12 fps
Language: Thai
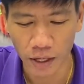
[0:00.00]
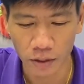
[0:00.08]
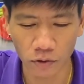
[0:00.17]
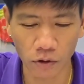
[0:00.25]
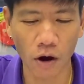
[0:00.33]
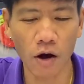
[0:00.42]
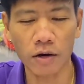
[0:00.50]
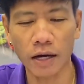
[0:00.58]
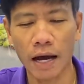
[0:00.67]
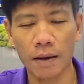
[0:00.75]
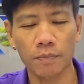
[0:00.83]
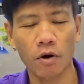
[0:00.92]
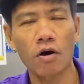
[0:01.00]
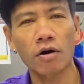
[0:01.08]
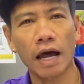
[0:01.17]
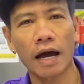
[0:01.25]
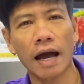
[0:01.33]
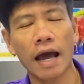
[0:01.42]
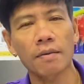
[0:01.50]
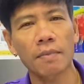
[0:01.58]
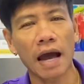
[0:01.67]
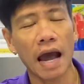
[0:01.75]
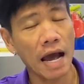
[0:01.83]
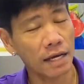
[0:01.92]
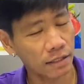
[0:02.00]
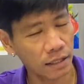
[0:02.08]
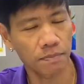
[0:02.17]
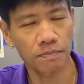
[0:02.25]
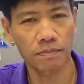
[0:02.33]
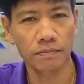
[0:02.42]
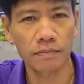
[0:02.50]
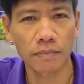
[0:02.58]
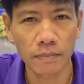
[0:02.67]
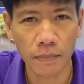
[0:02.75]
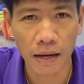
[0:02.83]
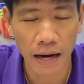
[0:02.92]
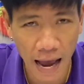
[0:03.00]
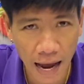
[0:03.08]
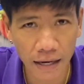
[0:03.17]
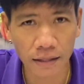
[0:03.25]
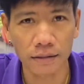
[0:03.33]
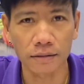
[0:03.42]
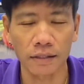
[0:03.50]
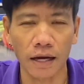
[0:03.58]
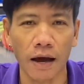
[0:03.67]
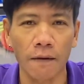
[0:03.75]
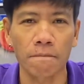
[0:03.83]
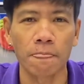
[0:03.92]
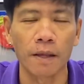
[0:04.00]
ตัวกล้องนะครับ กล้องหลังให้มา 50 ล้านนะครับ